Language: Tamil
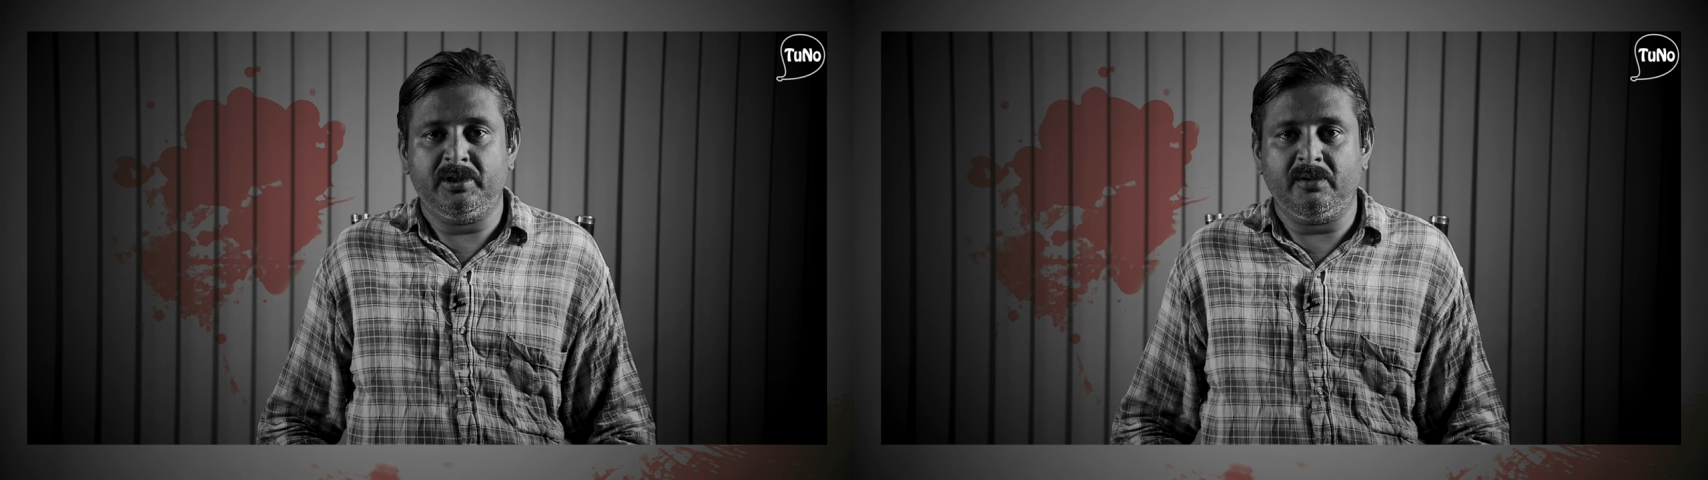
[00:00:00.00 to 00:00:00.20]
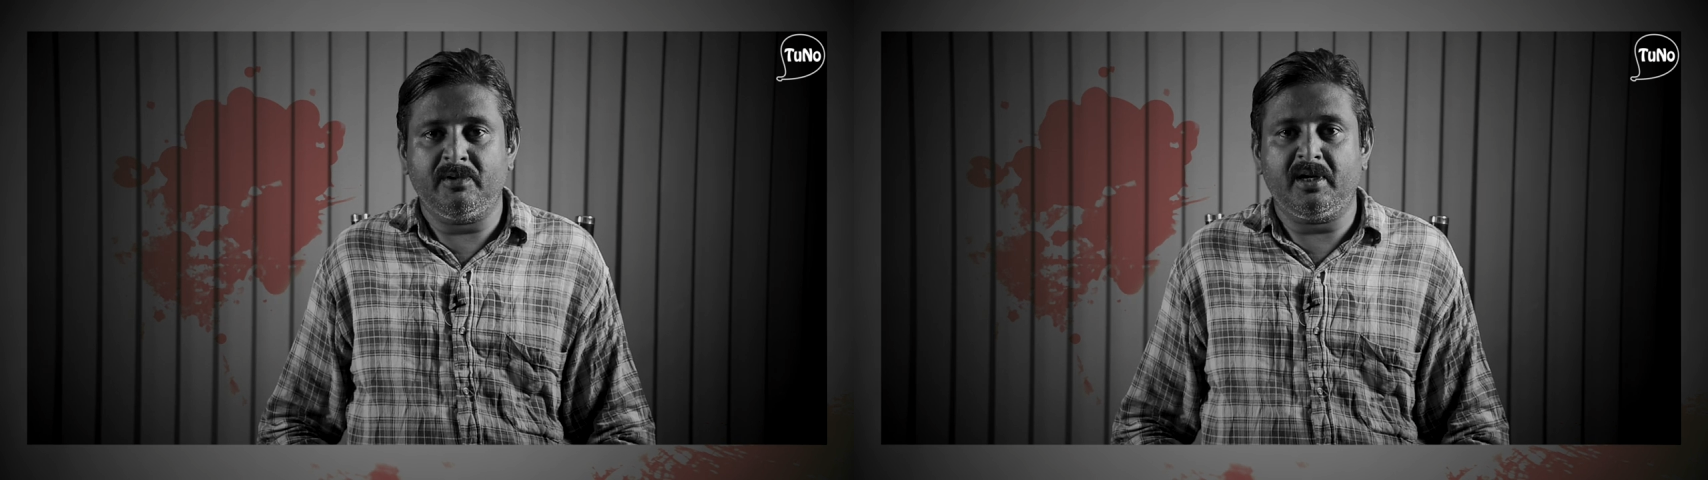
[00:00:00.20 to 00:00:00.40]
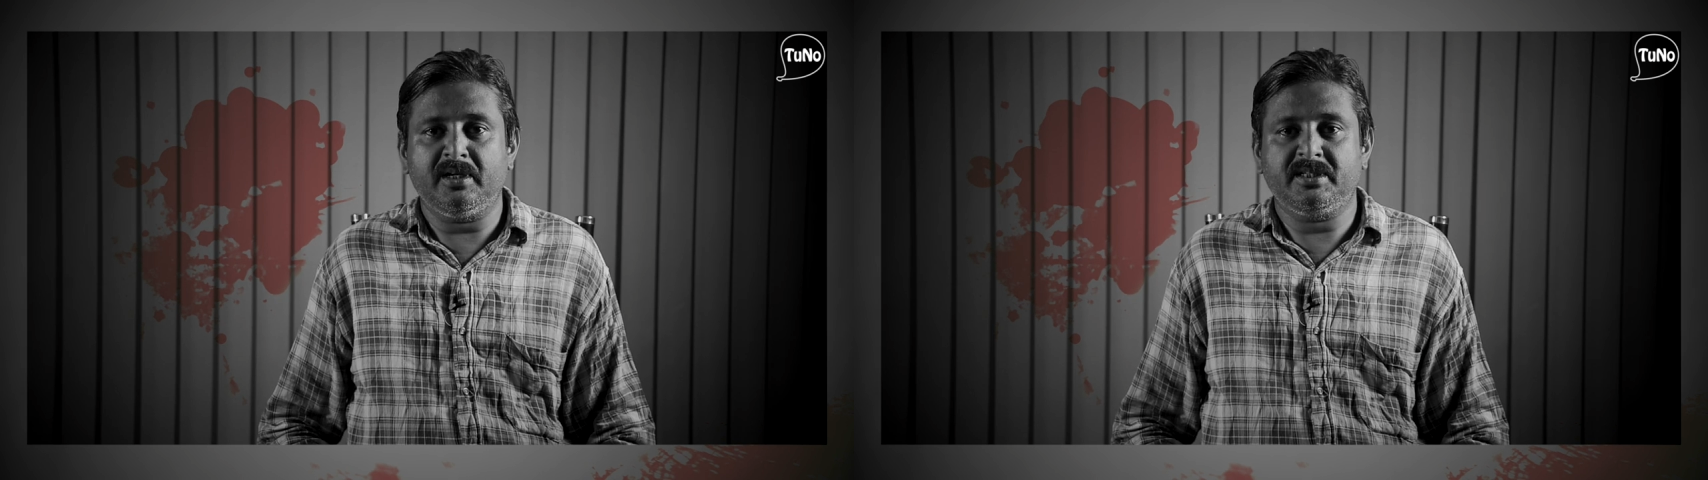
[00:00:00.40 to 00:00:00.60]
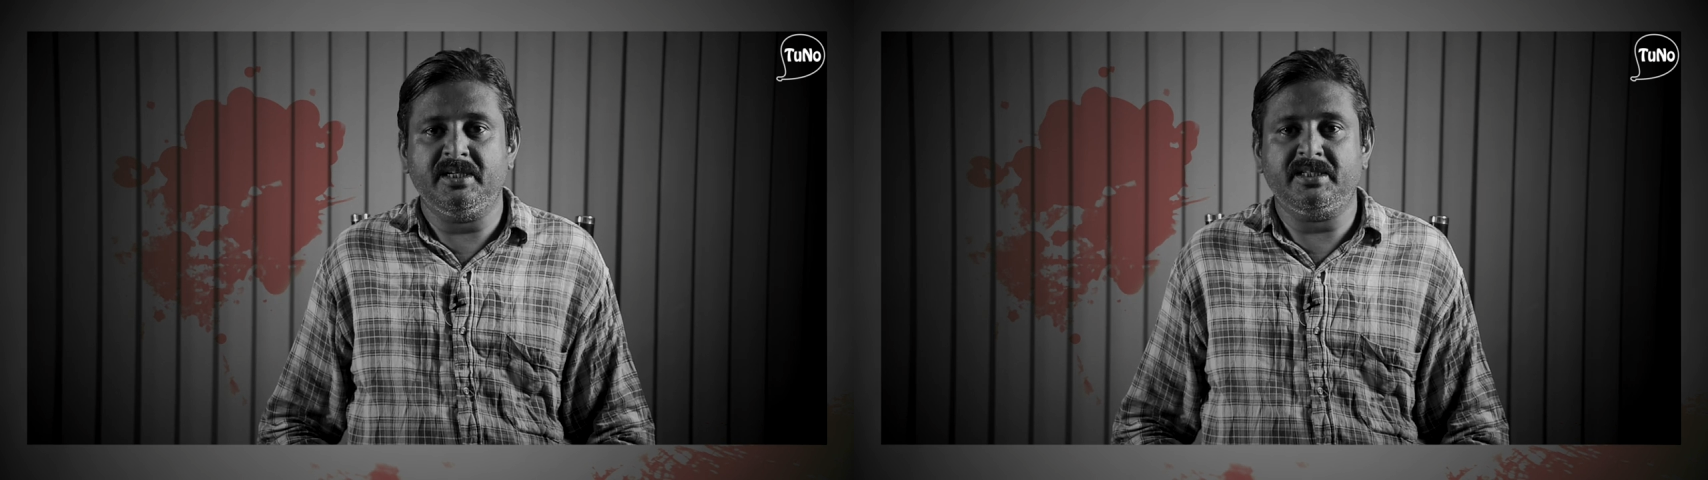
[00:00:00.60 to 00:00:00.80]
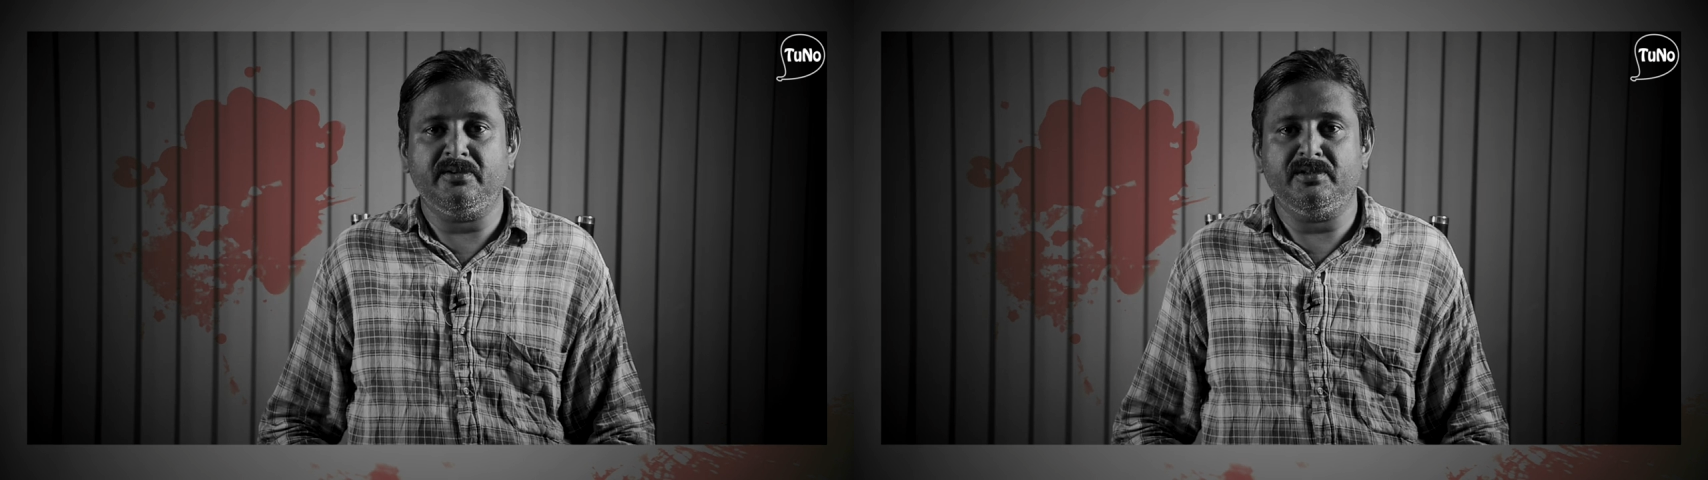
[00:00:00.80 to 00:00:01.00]
தவறான
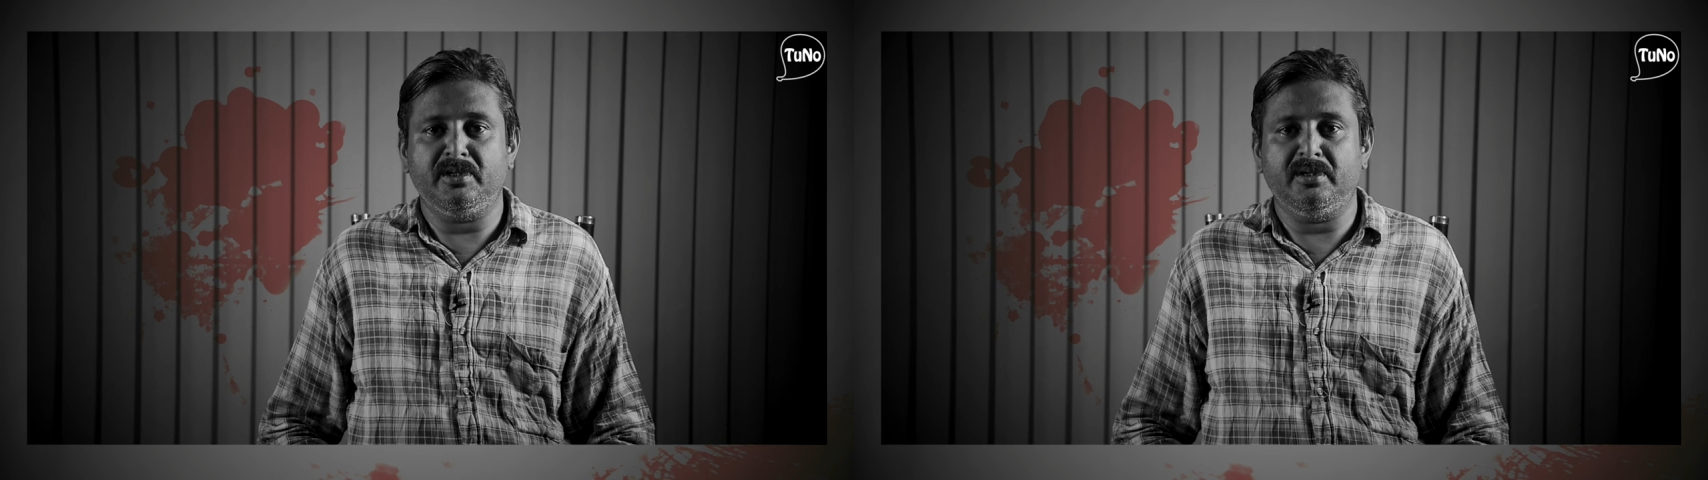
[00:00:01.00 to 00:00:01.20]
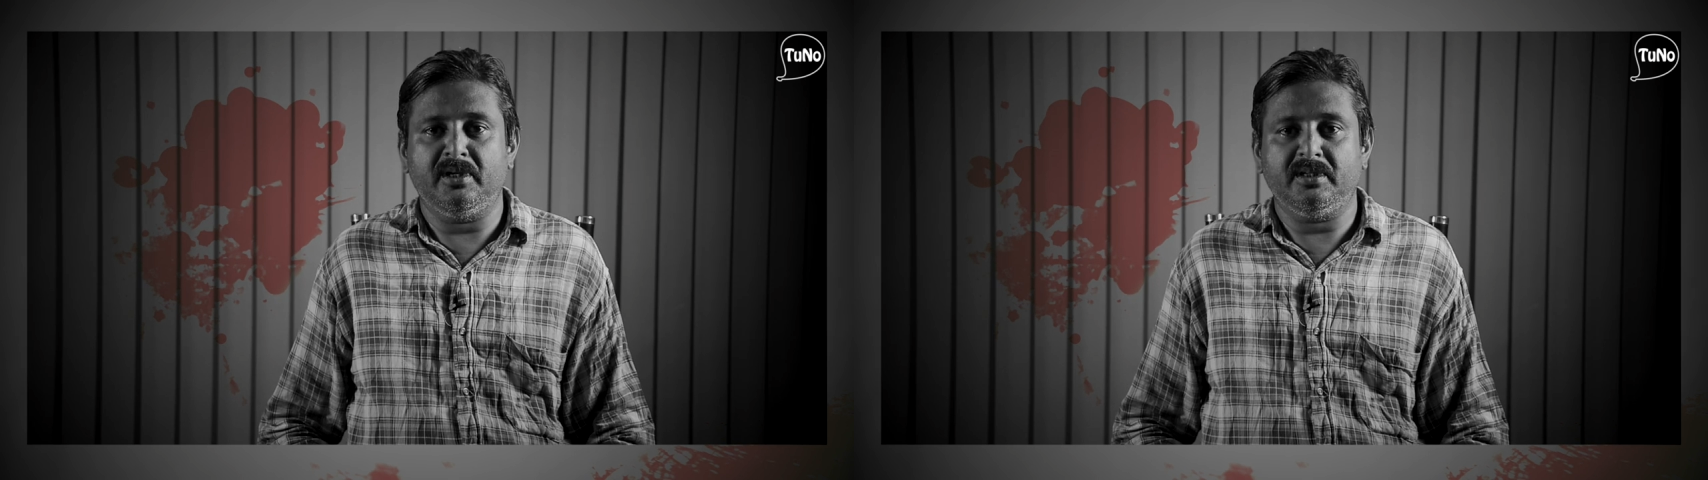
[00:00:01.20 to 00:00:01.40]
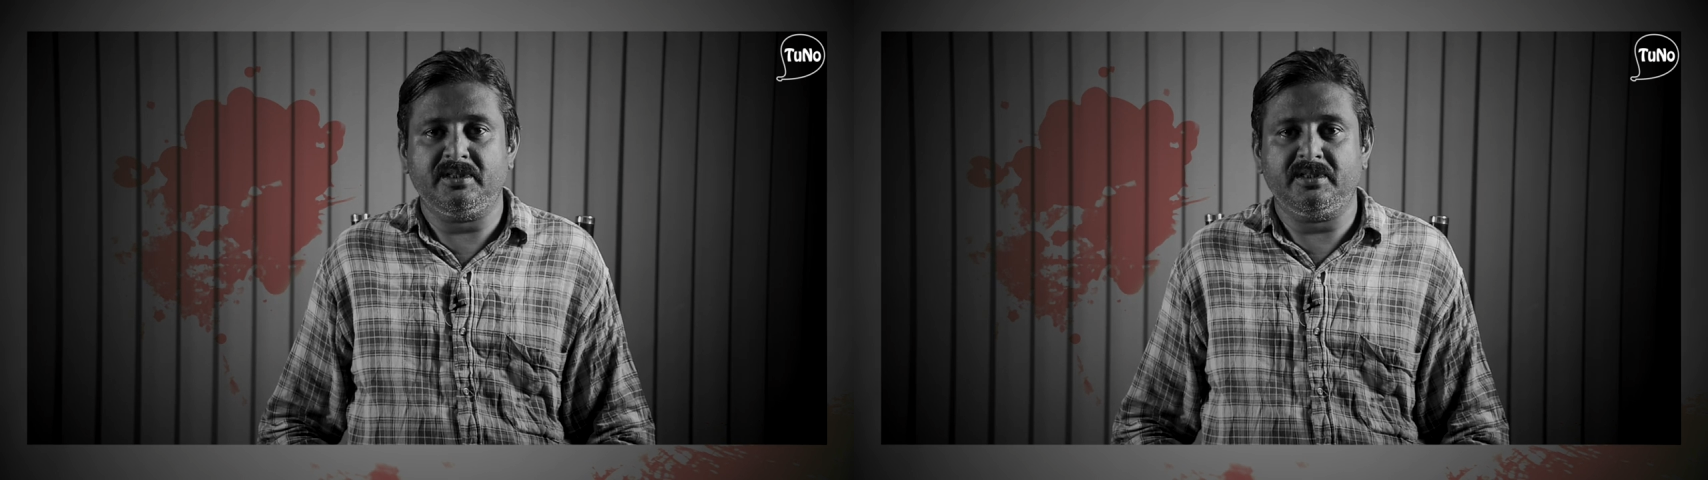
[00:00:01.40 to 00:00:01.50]
சிகிச்சை வந்ததுன்னா